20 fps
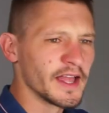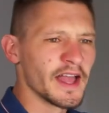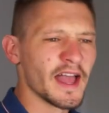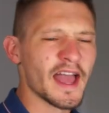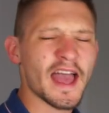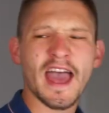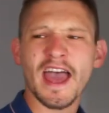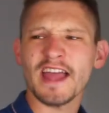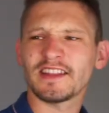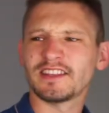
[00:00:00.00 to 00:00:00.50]

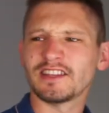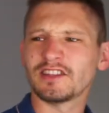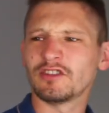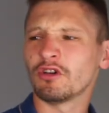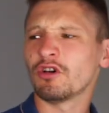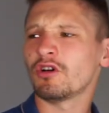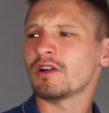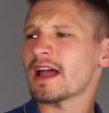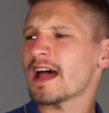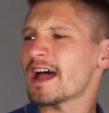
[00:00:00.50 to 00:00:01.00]
eh, dis
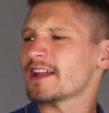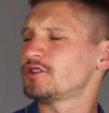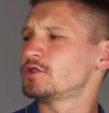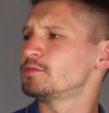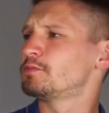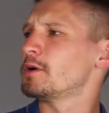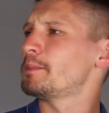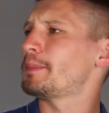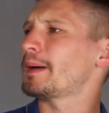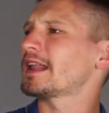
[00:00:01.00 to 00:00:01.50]
donc là,
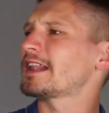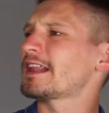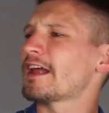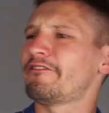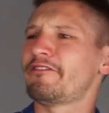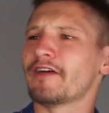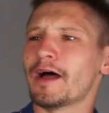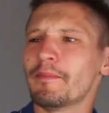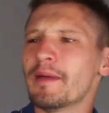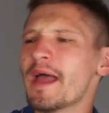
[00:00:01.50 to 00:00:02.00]
tu peux pas te
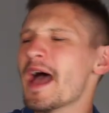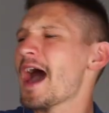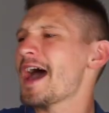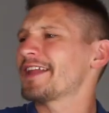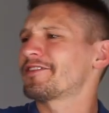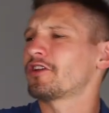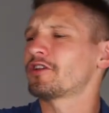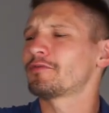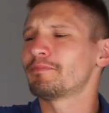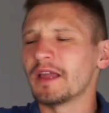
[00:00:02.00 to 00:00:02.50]
la fermer,
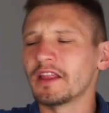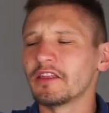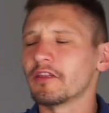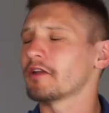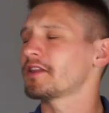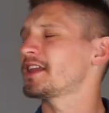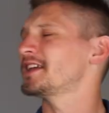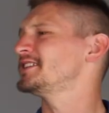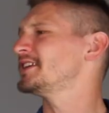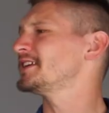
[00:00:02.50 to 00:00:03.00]
arrête de te mettre
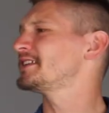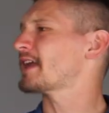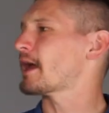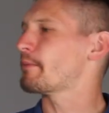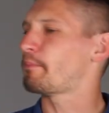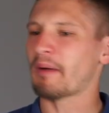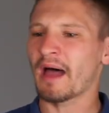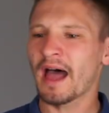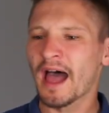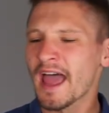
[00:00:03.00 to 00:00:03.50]
dans des
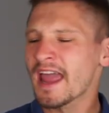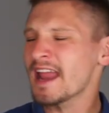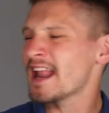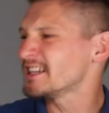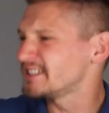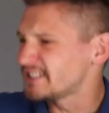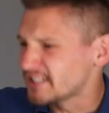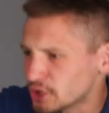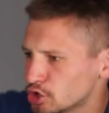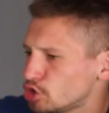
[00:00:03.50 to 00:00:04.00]
états pareils,
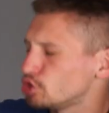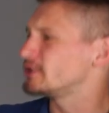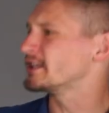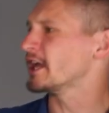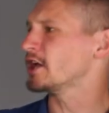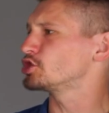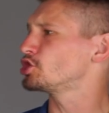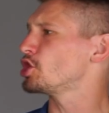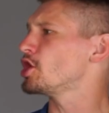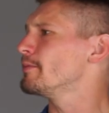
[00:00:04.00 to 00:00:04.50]
c'est juste
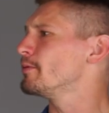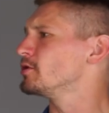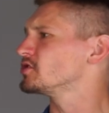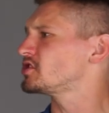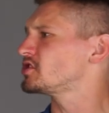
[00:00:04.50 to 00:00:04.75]
un jeu, bon